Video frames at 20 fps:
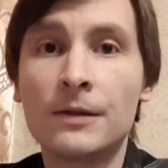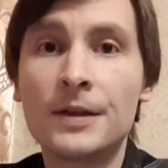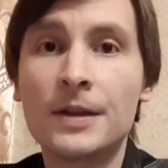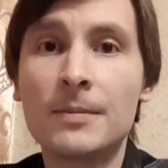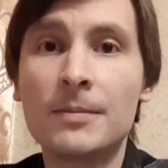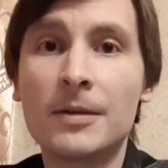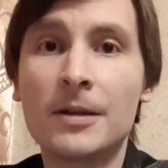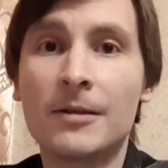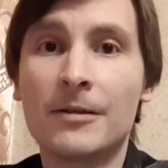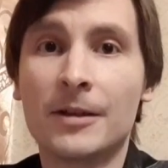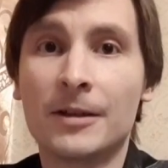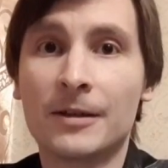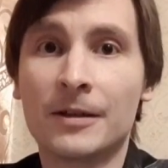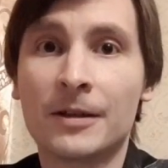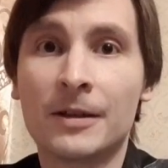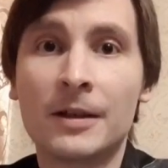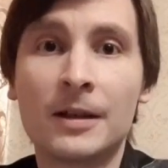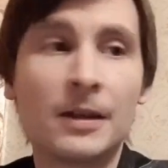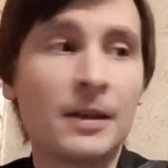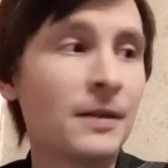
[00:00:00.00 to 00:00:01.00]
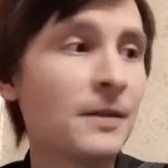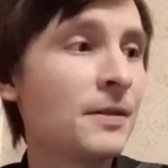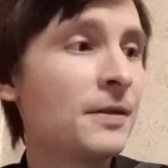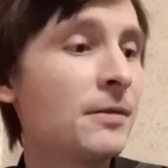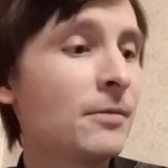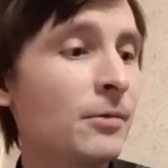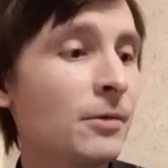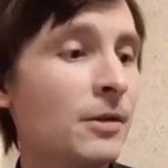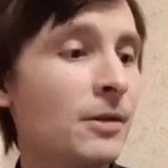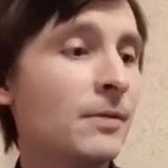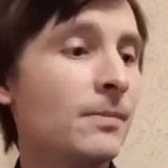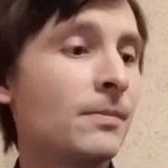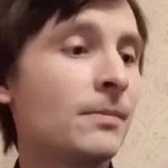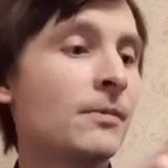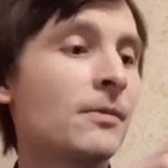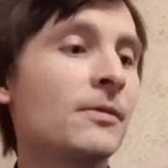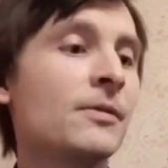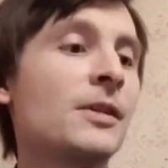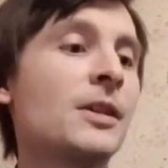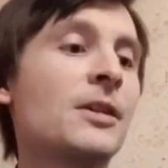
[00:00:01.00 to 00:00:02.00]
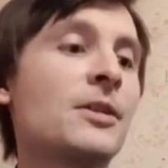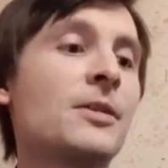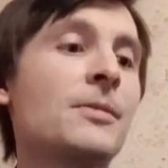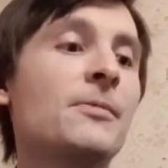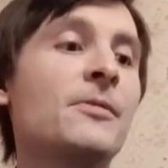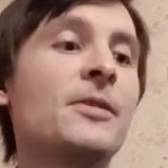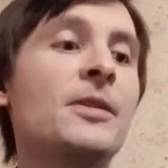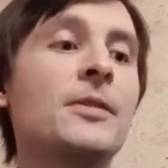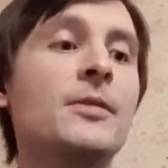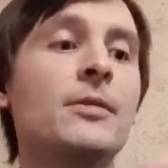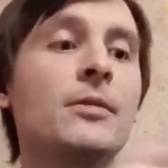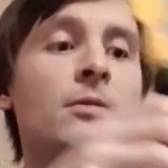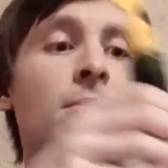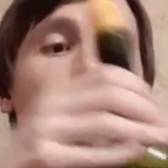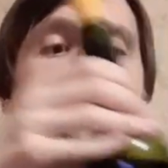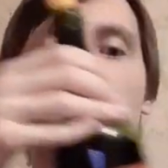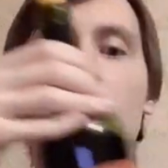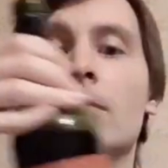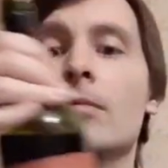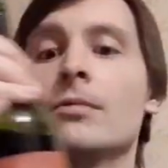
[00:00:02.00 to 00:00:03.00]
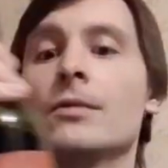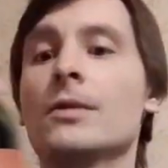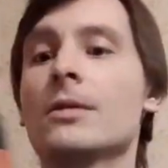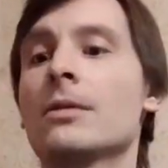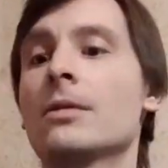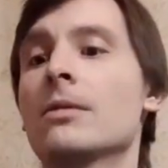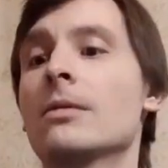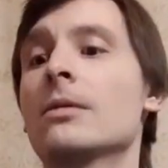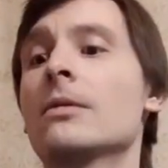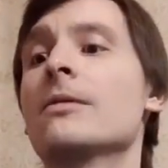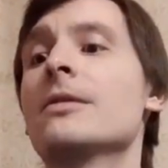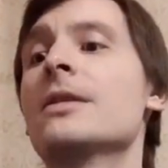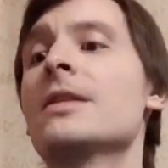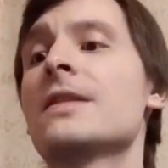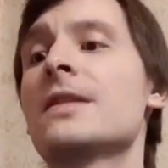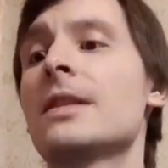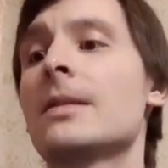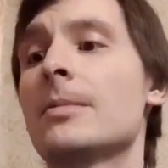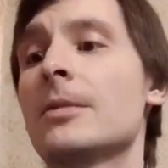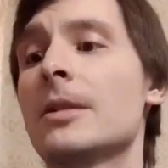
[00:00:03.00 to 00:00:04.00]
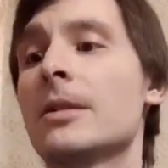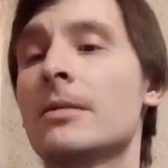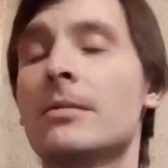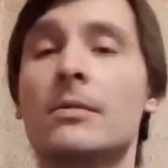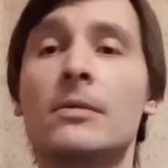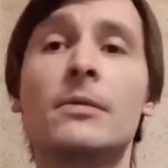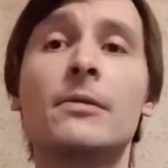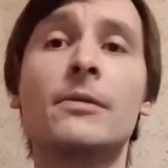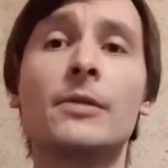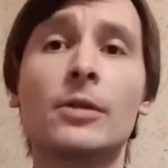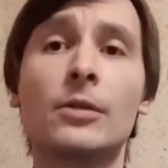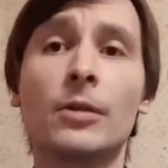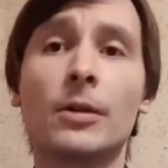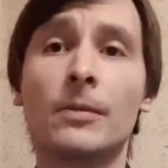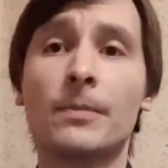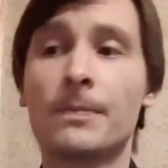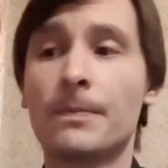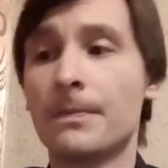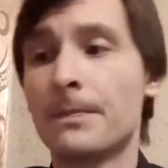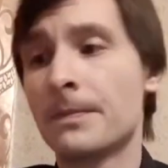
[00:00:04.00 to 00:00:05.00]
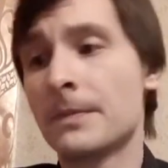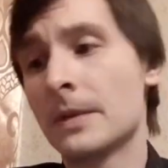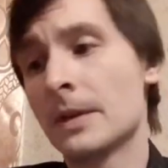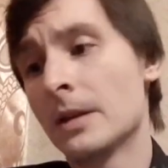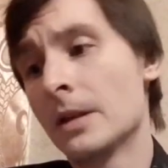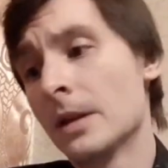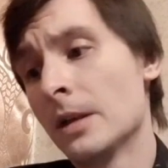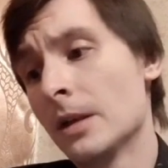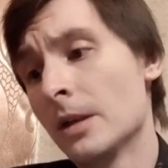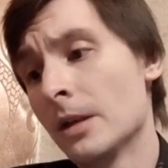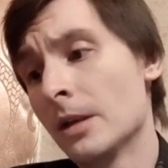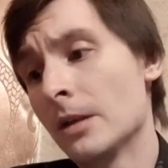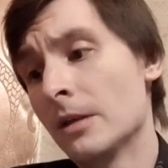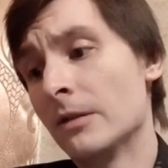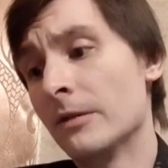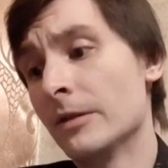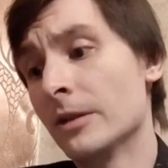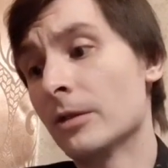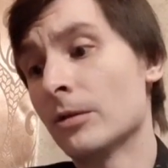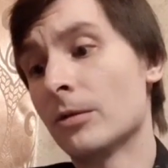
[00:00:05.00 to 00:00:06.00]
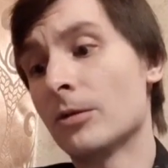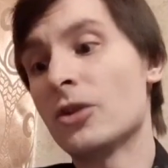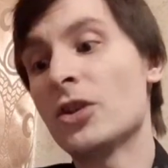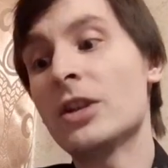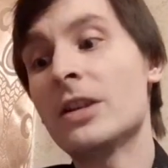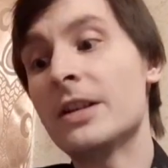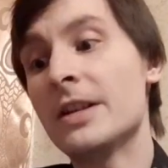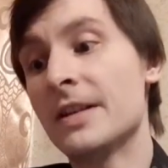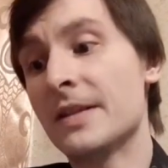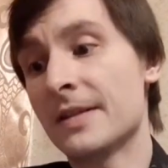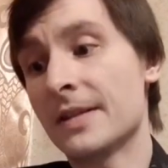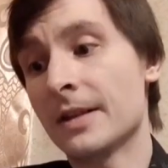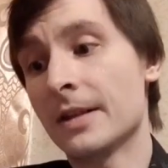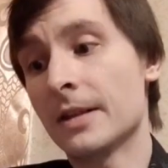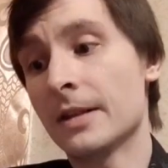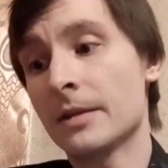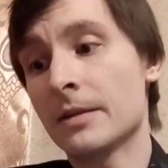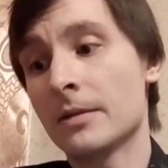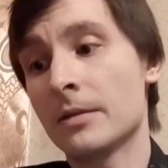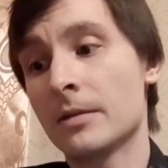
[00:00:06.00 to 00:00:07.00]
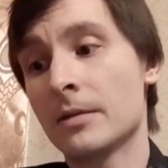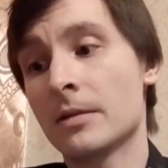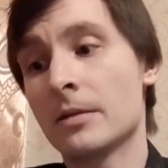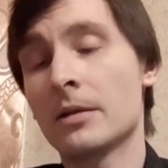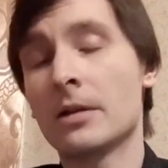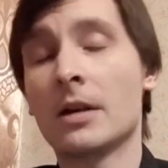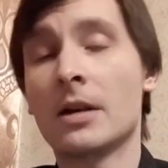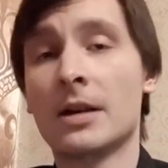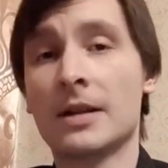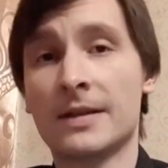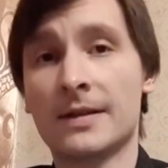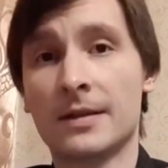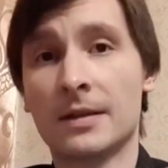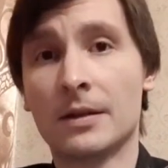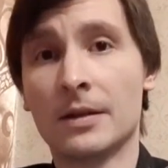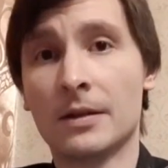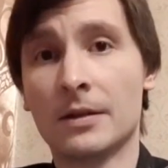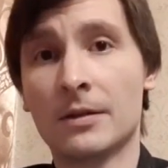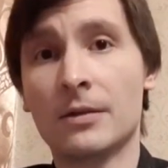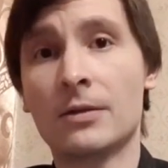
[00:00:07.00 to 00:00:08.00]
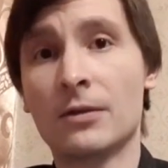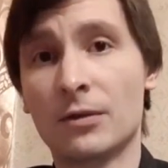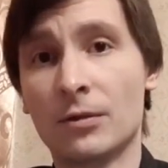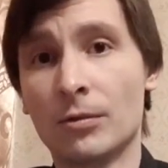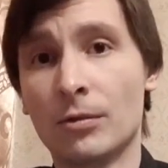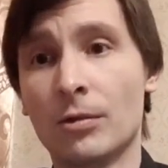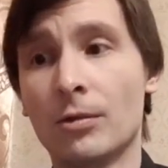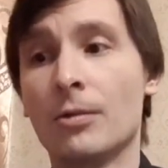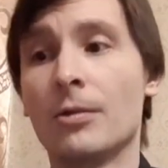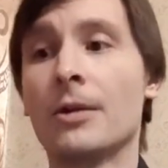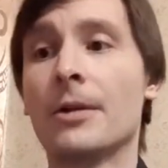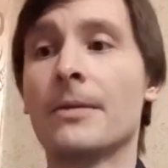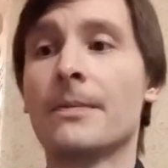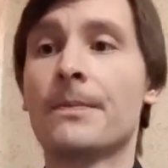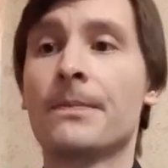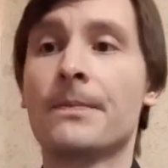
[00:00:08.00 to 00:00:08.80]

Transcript: Всем привет! Сегодня в нашем видео будет внезапно вино. Вино чилийское, красное, сухое.